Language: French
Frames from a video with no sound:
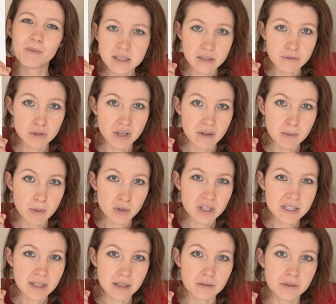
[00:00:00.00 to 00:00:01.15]
Si vous avez
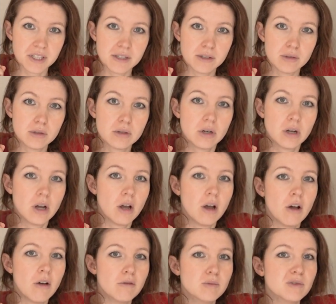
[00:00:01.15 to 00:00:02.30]
manqué cette vidéo, vous
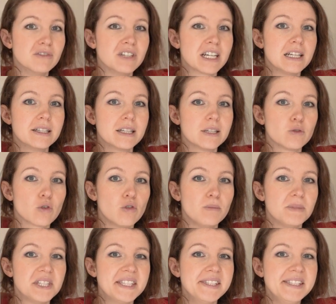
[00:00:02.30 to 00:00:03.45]
pouvez cliquer sur le
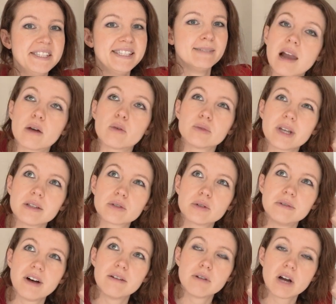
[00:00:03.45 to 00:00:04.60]
petit i. La contrainte
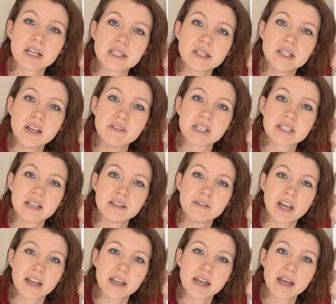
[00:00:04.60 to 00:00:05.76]
qu'on va avoir ici avec cette
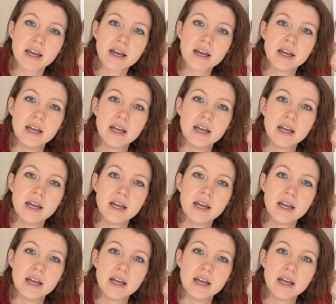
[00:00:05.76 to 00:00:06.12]
verrière,